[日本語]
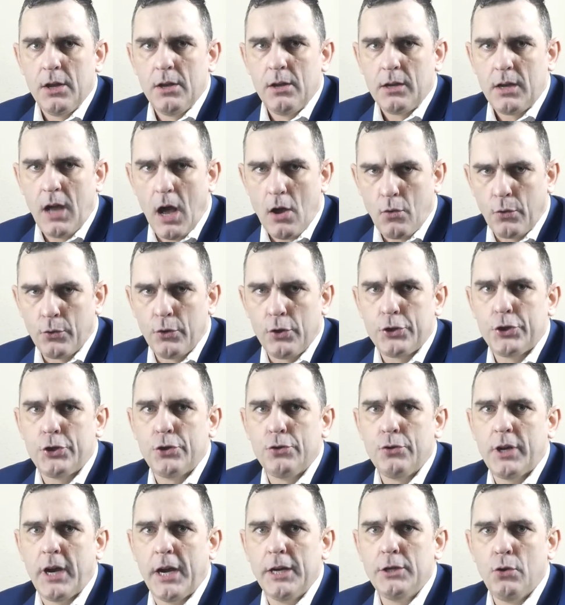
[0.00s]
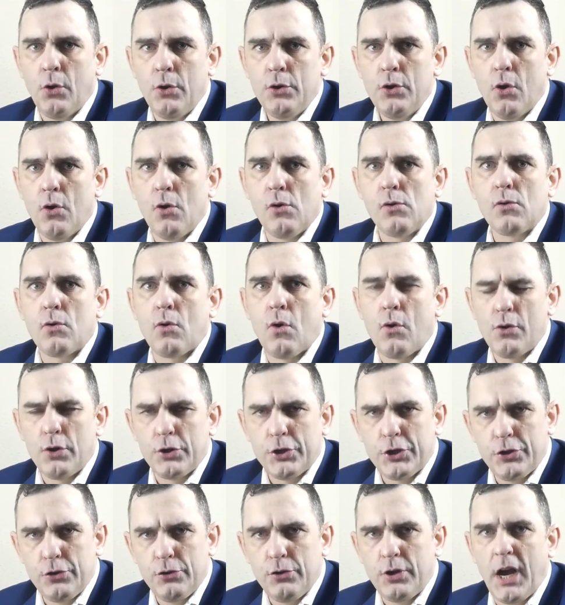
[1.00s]
過去の集会同様、この
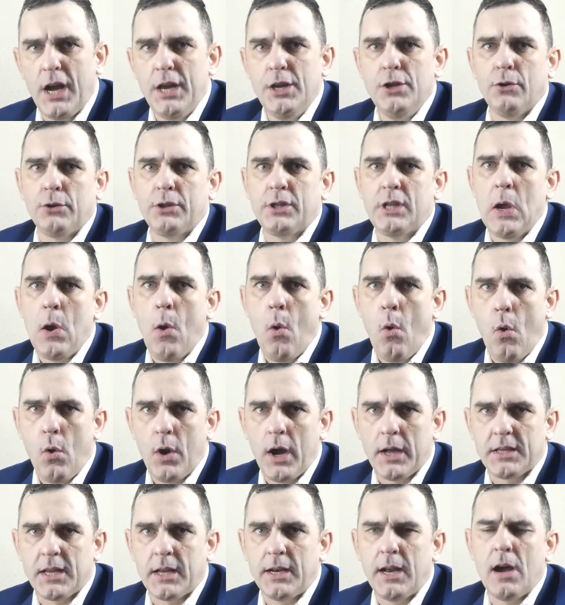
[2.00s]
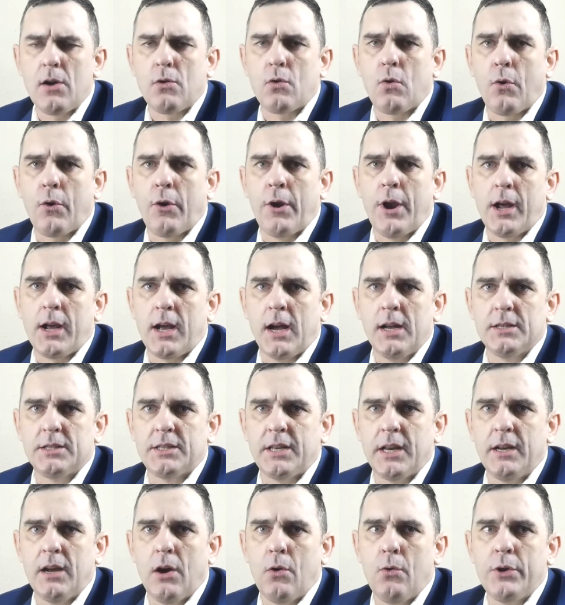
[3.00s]
集会によって大型なコロナ感
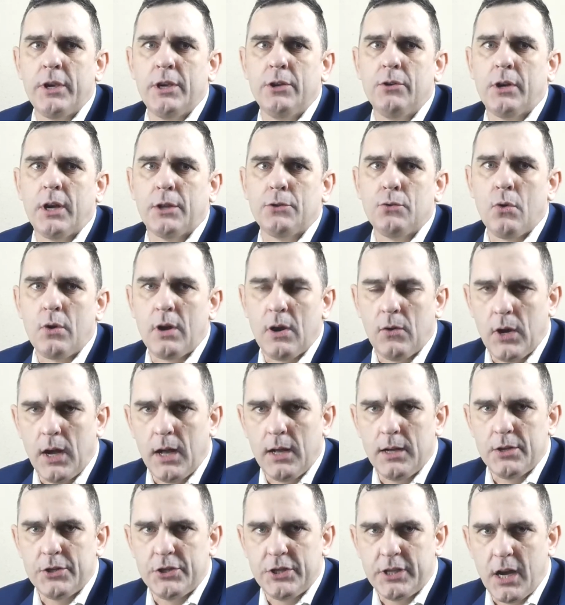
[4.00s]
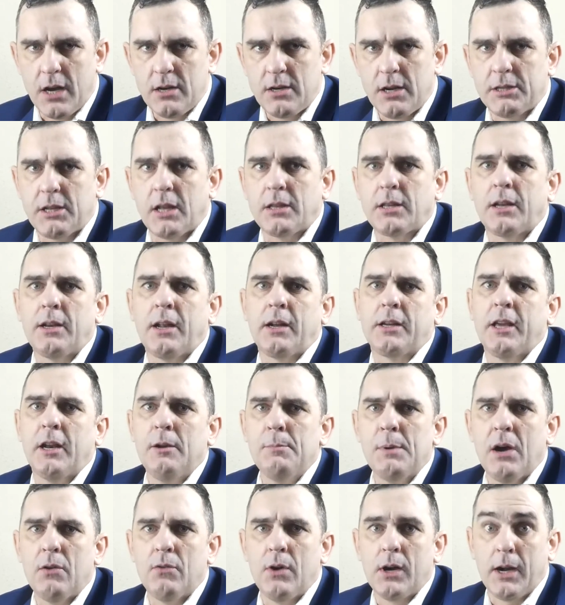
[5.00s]
染が起きるかどうかは時間が経たなけ
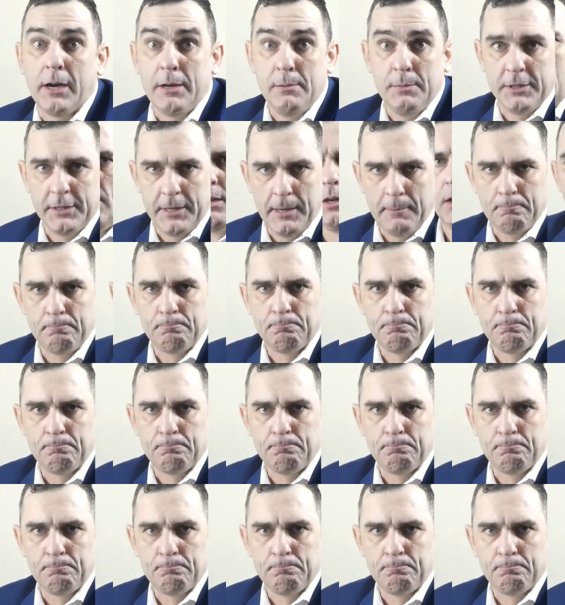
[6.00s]
ればわかりません。